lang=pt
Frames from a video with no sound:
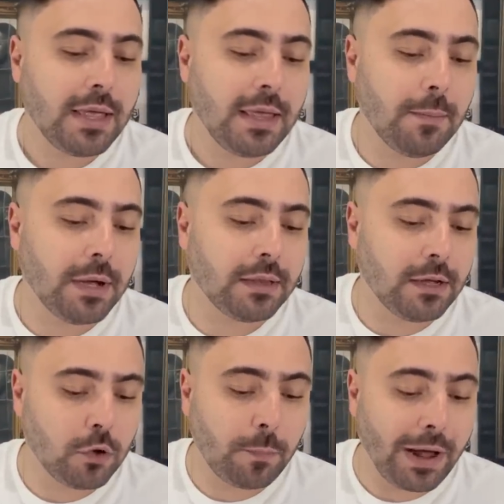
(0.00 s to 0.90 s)
e
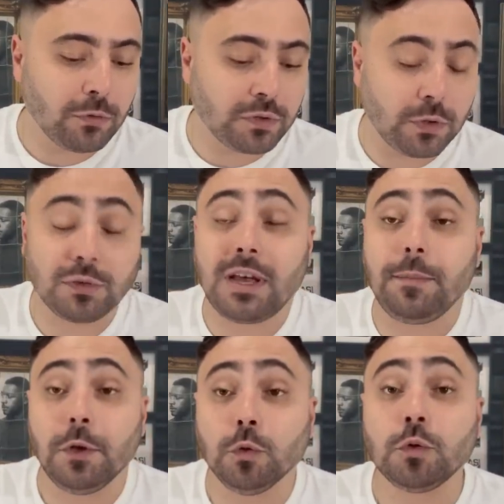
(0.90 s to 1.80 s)
mandando para os seus
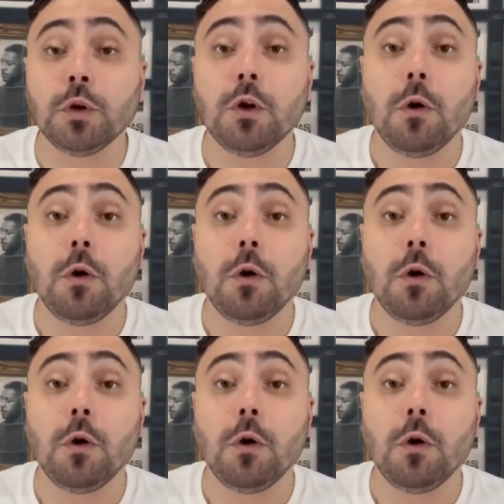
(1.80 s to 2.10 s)
amigos.